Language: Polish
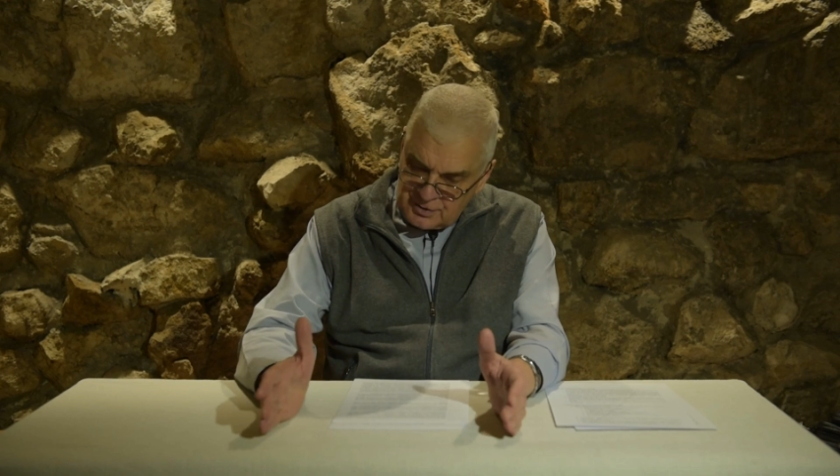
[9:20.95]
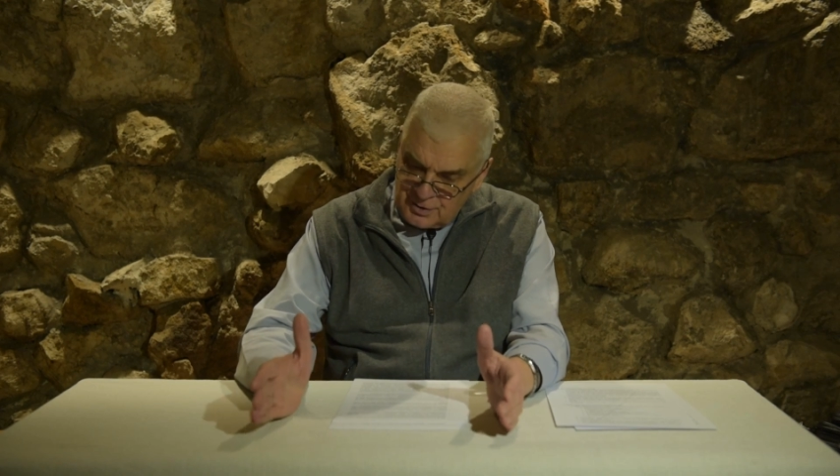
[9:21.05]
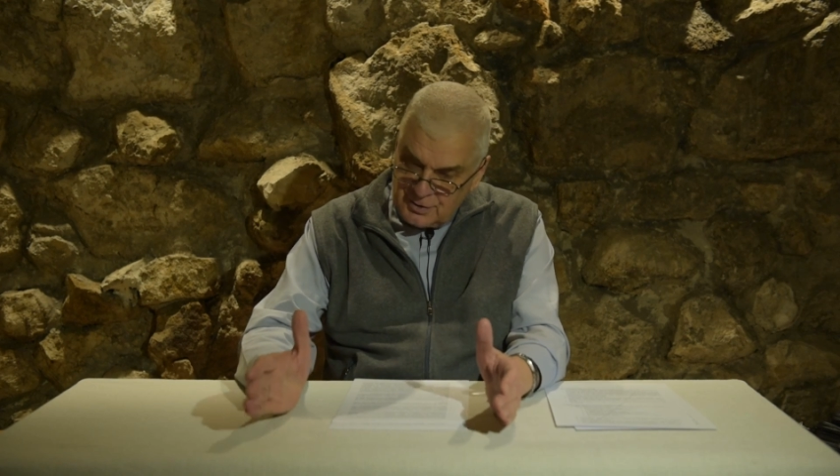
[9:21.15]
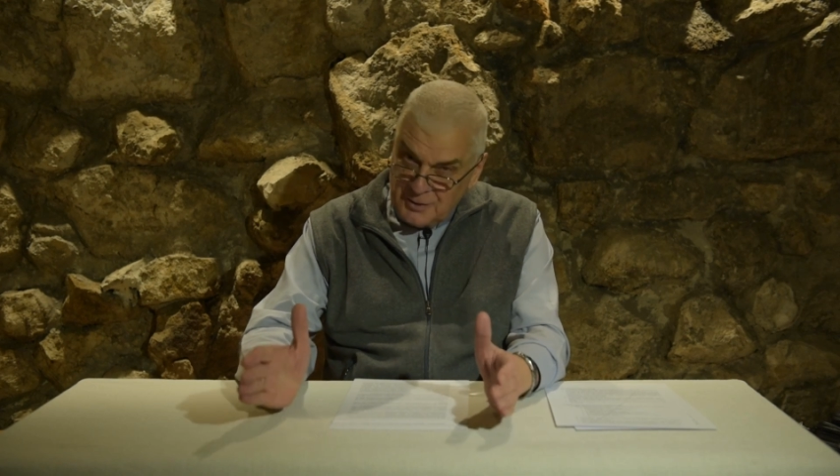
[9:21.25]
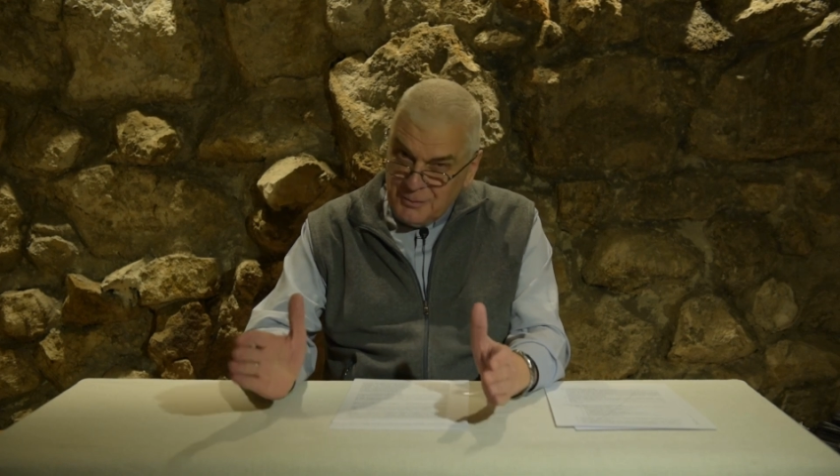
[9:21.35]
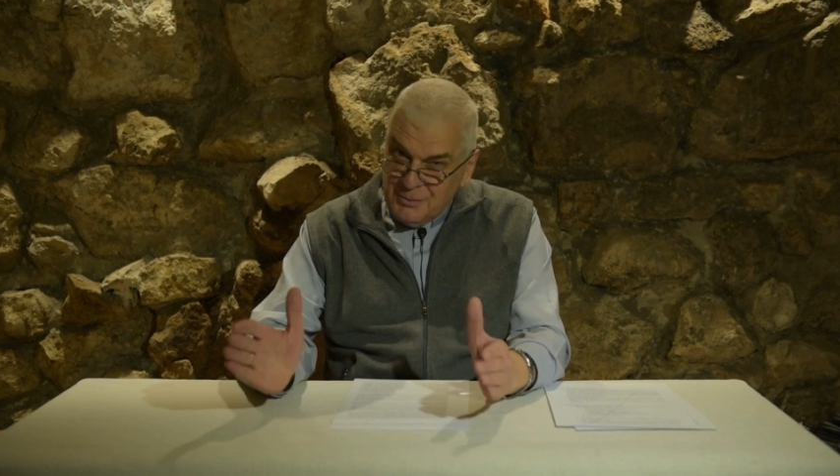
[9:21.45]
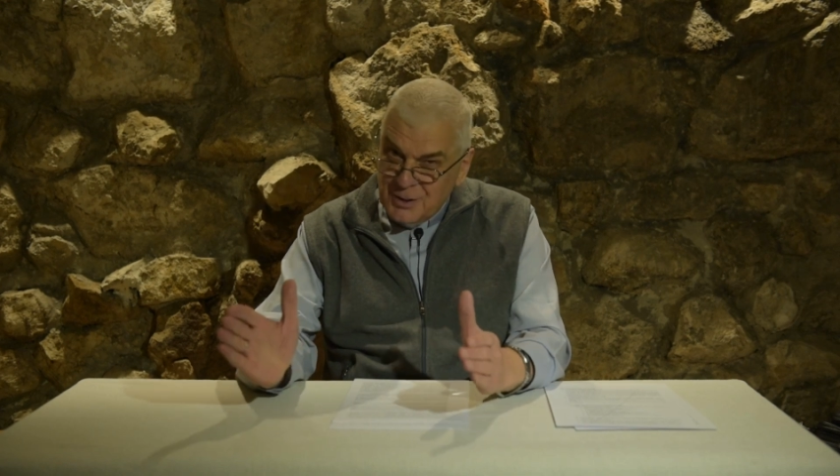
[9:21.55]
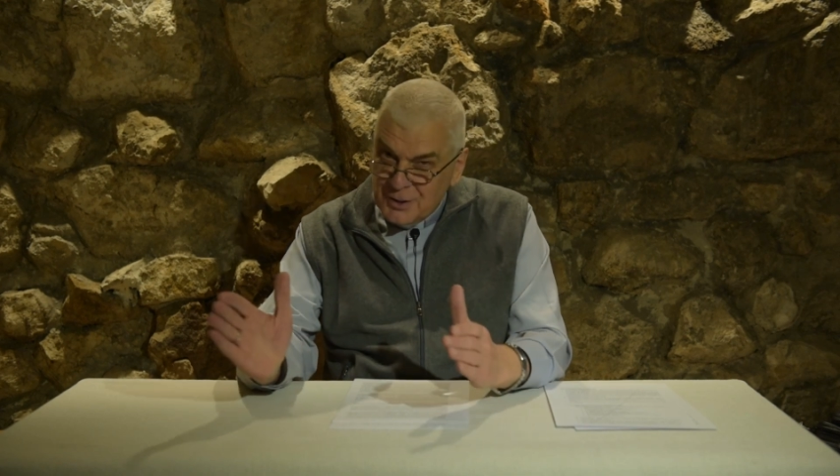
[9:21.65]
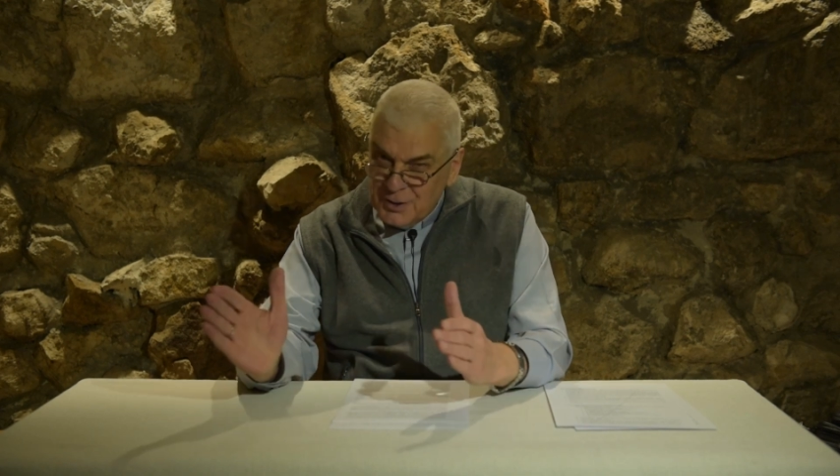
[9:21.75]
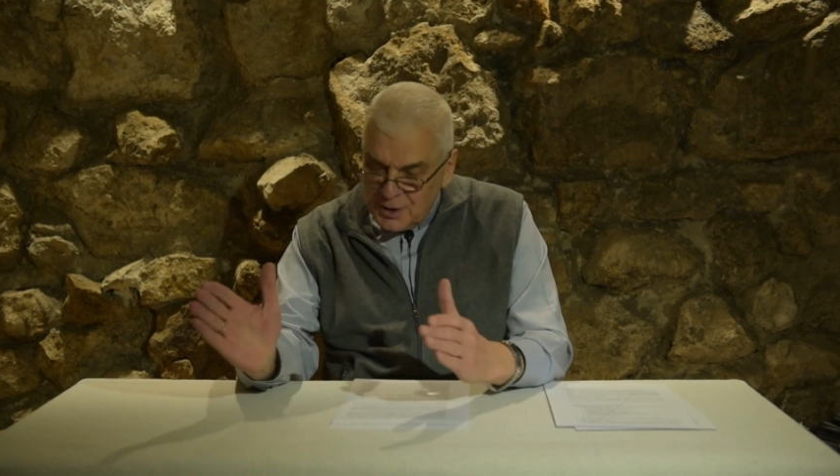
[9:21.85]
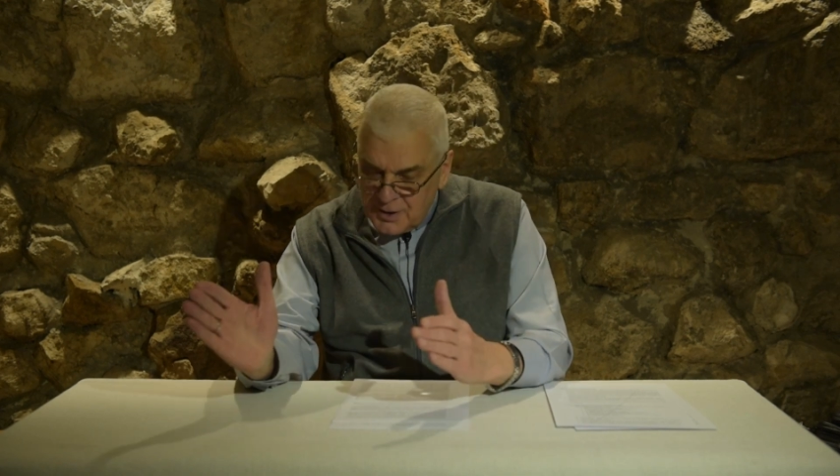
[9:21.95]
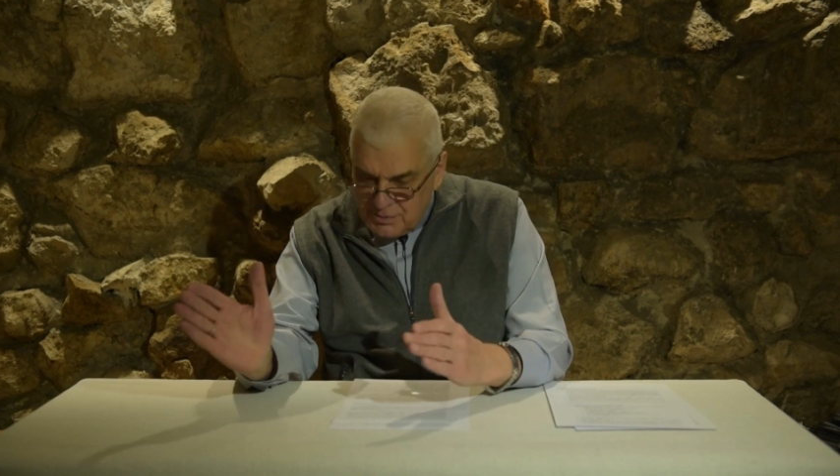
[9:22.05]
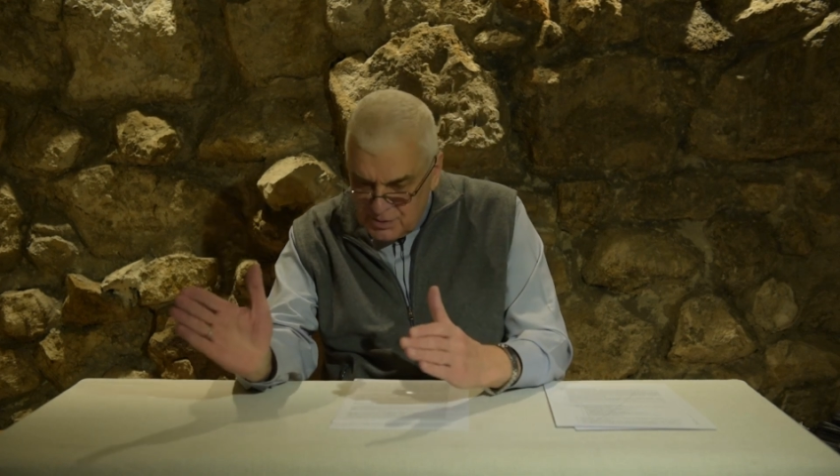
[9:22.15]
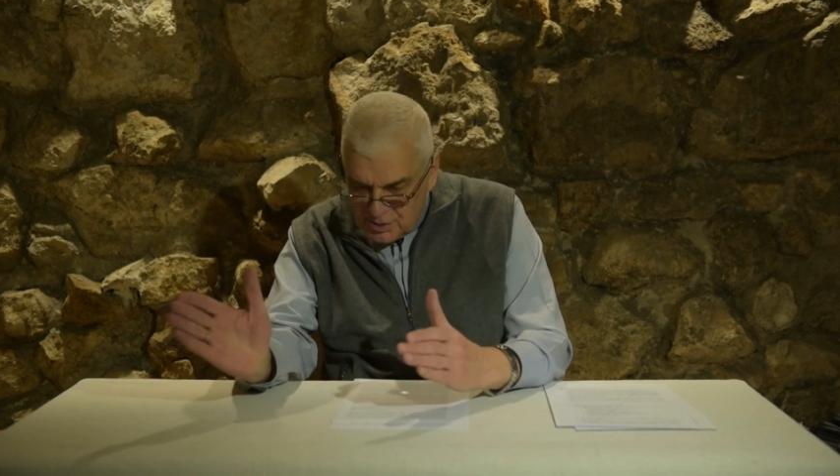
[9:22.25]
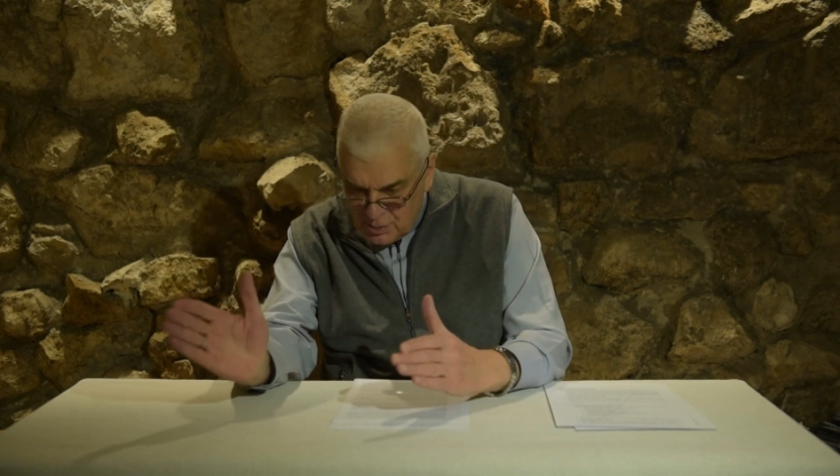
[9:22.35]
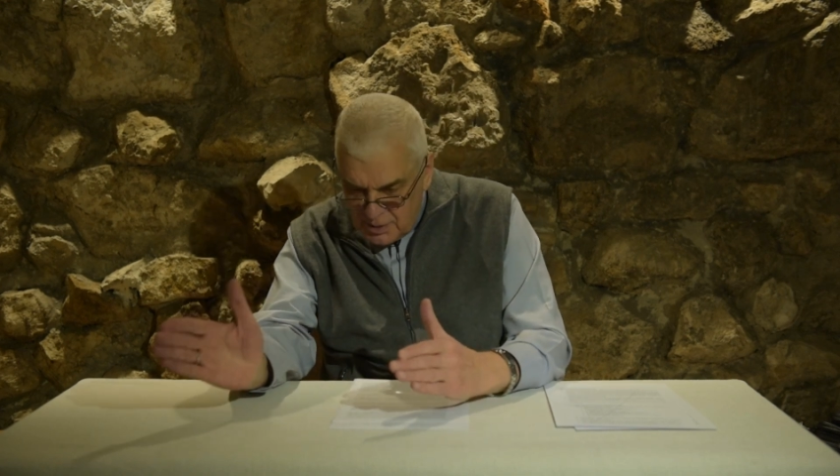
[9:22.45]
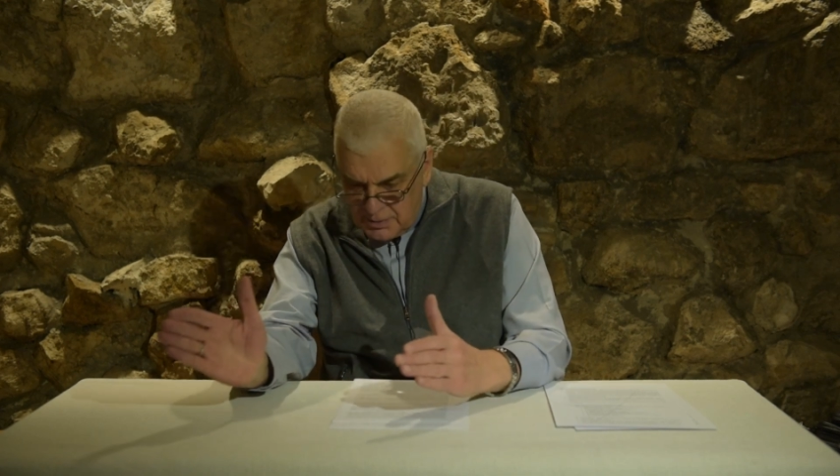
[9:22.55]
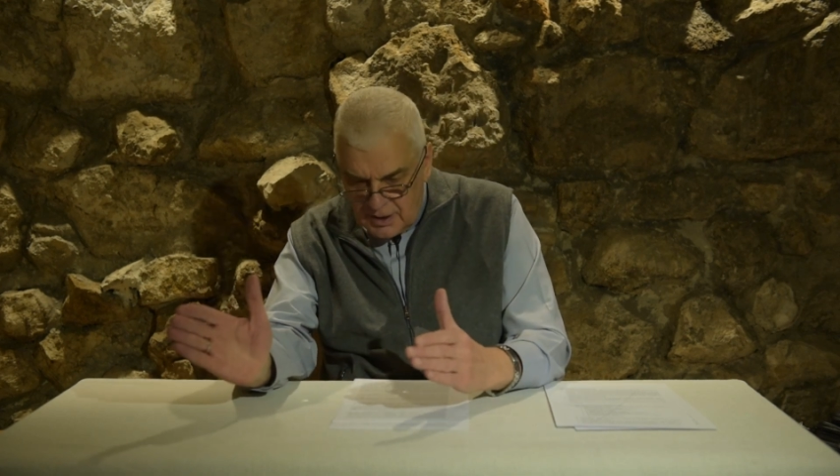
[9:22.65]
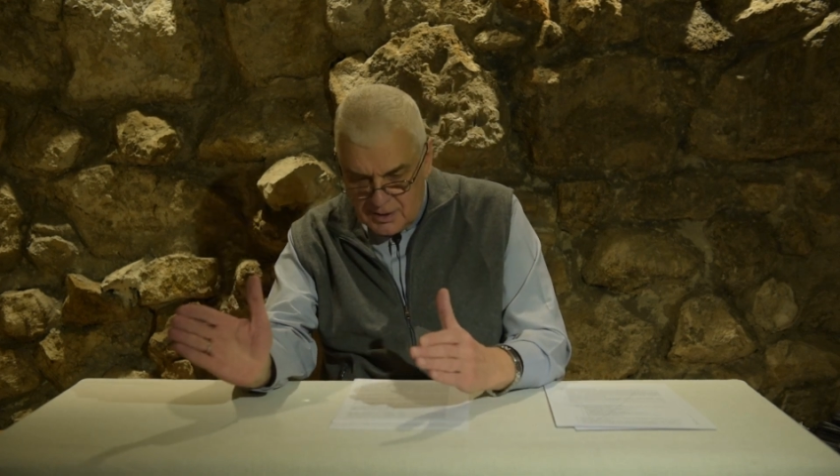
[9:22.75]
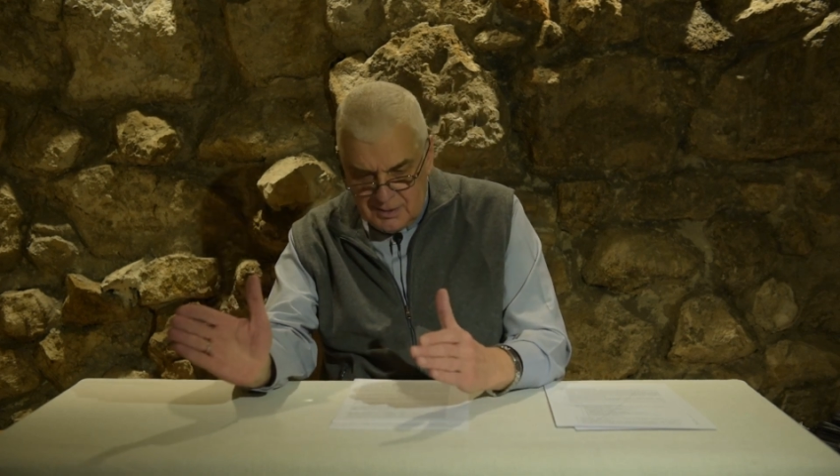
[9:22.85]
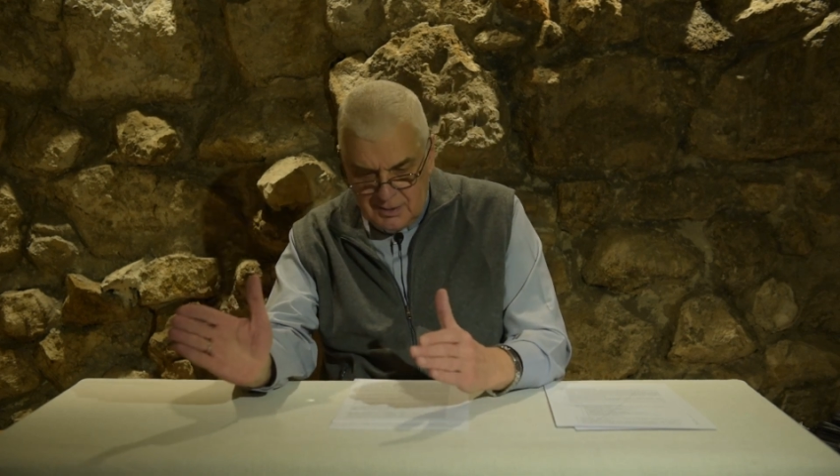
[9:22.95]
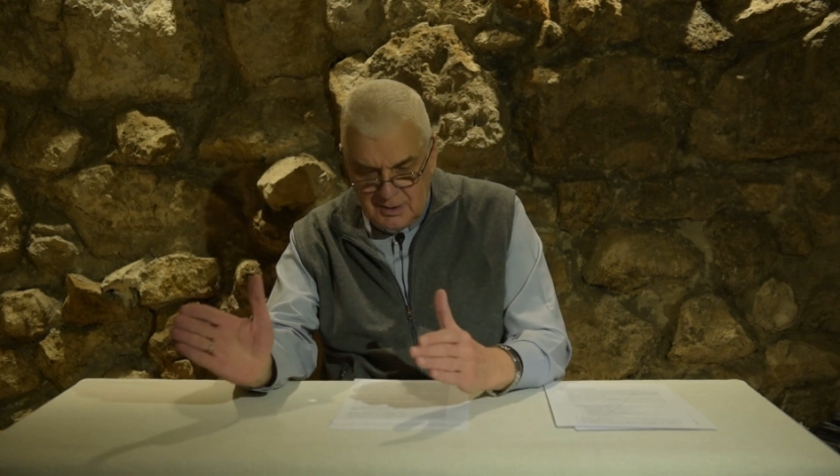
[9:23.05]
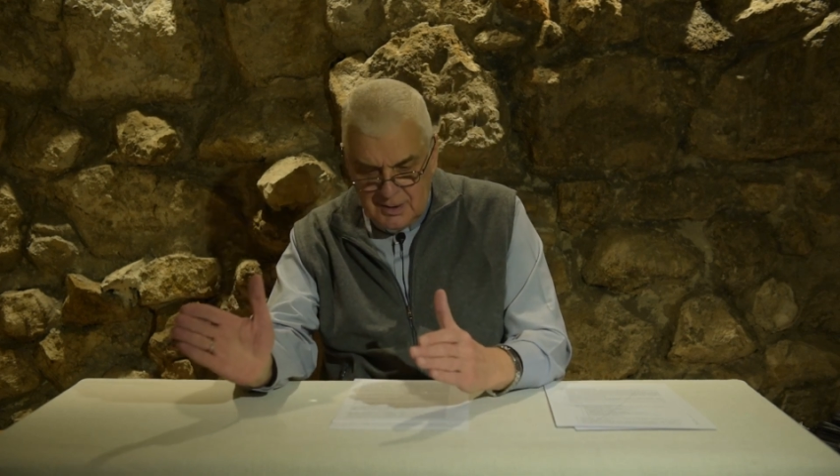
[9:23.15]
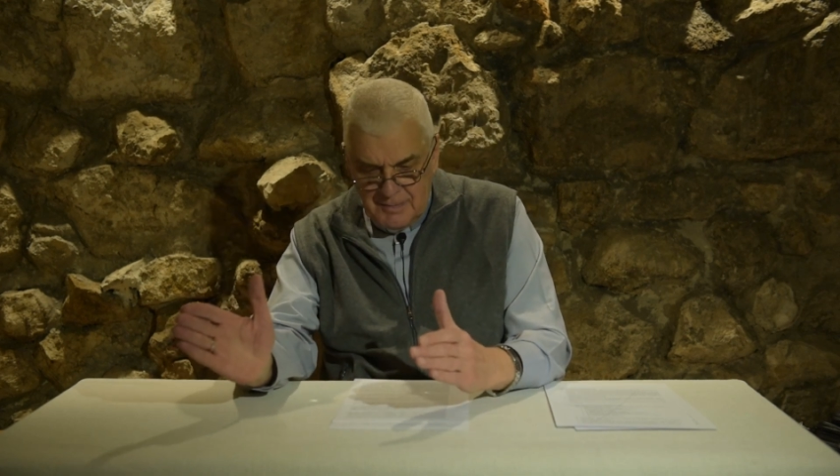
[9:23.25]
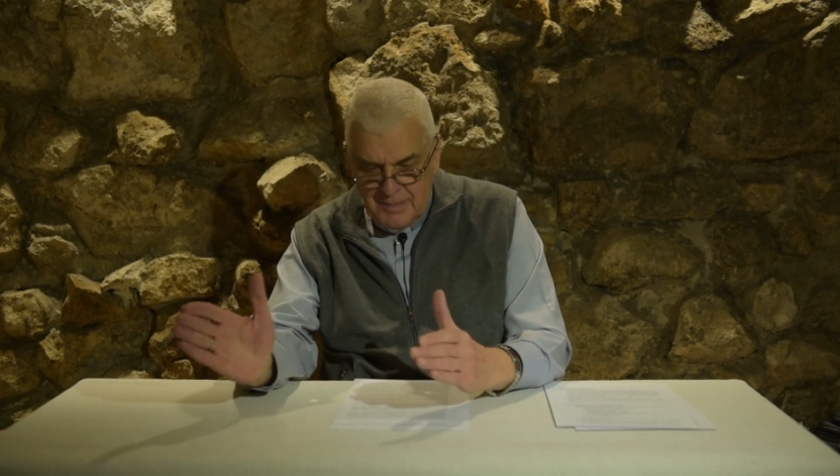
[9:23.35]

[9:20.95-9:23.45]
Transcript: został wdrożony w złym kierunku,